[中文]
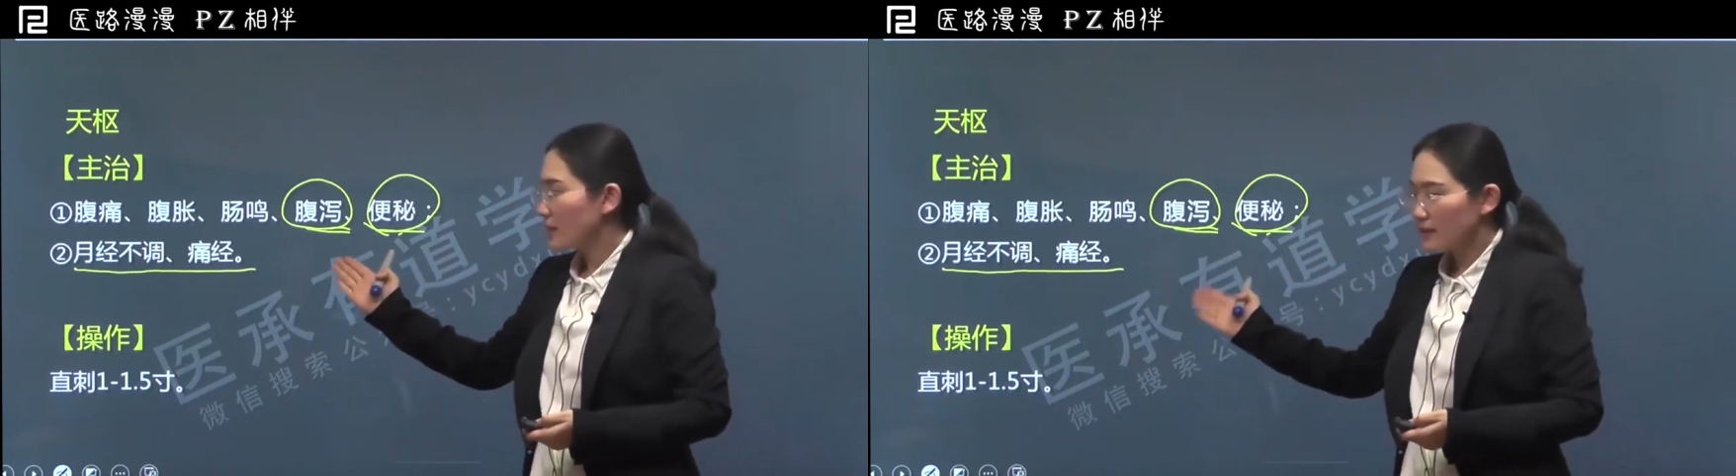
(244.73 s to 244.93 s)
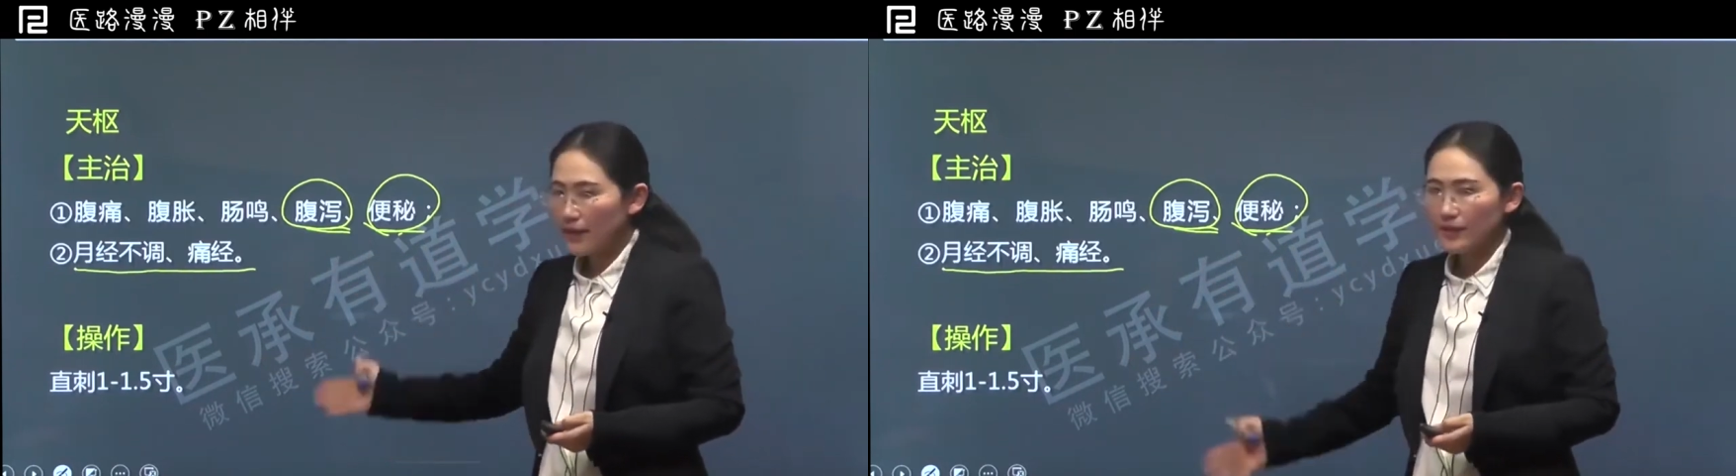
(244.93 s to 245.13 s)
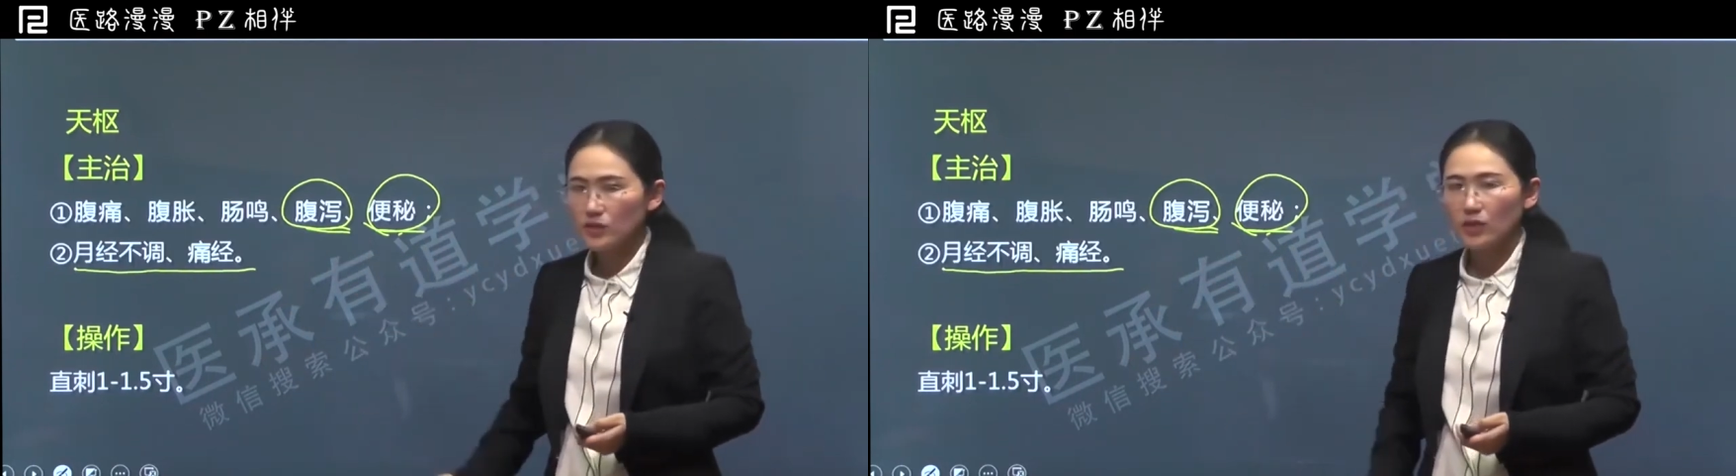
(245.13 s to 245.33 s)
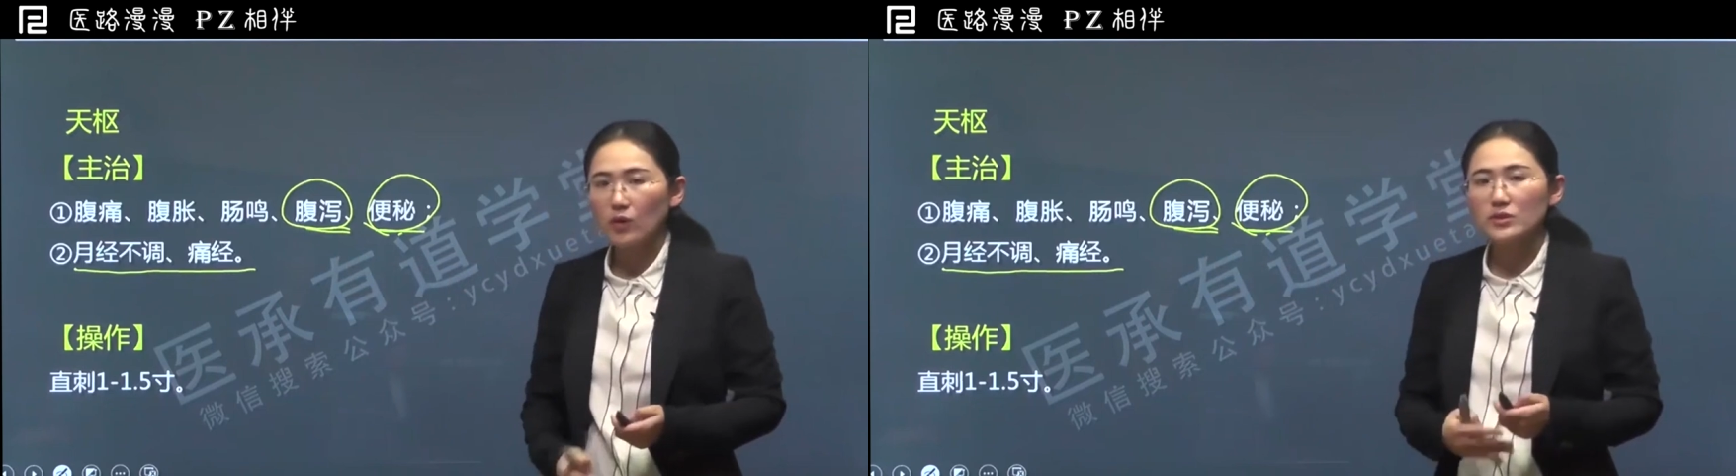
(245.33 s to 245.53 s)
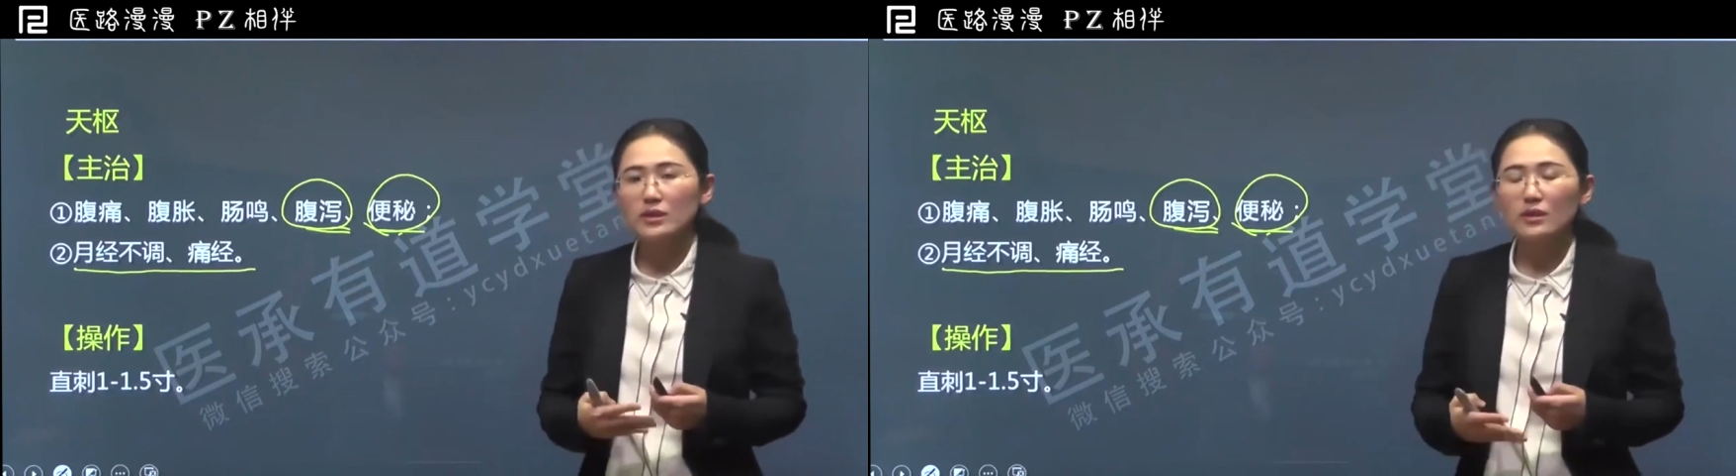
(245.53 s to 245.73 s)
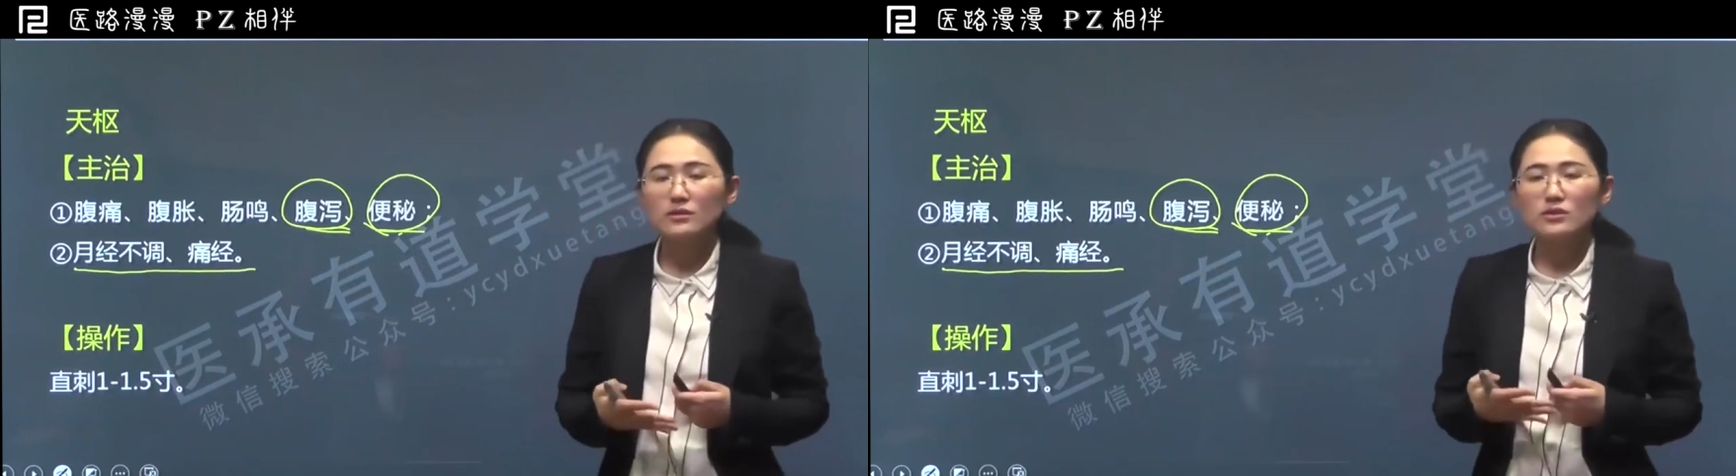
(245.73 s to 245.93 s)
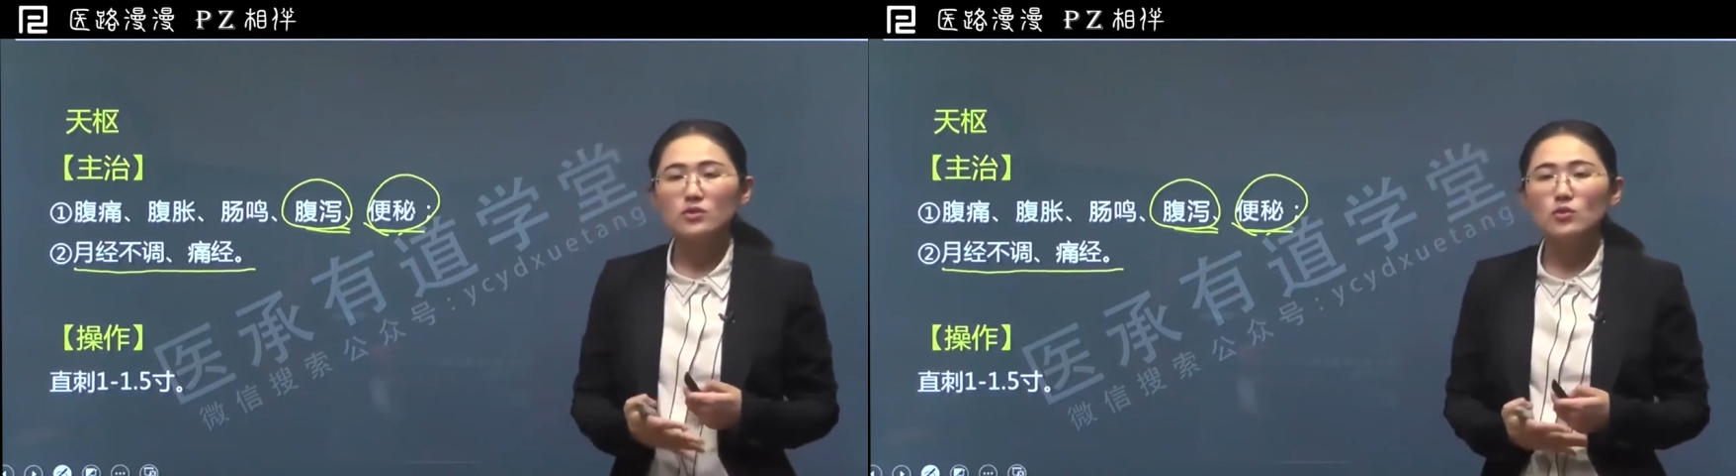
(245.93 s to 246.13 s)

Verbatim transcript: 来调整子